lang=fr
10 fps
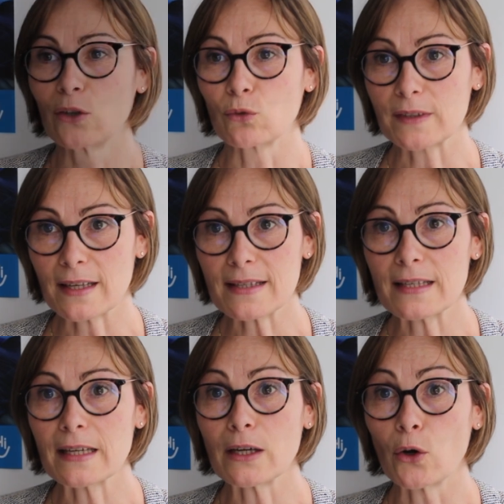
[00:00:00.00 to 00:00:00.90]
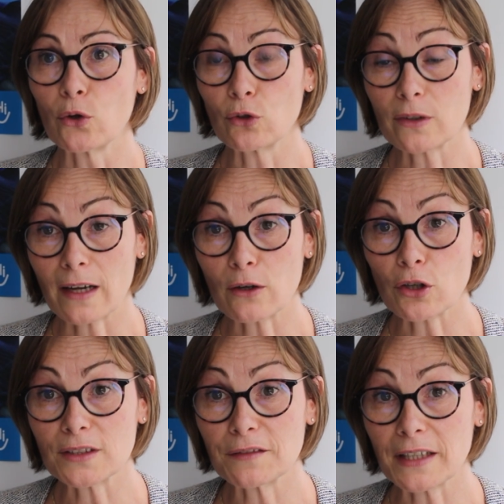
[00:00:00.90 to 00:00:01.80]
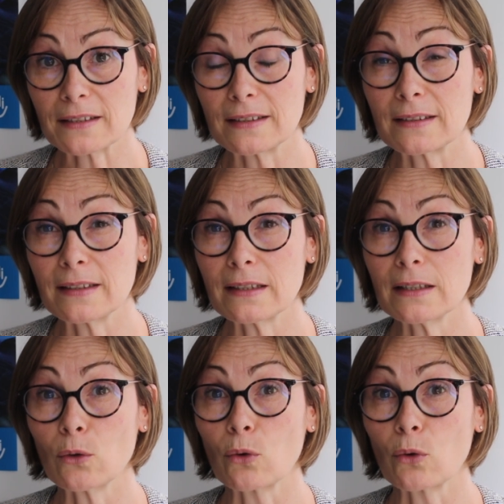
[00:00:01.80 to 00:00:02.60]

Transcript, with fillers: Donc ça, c'est euh, notre accord diversité.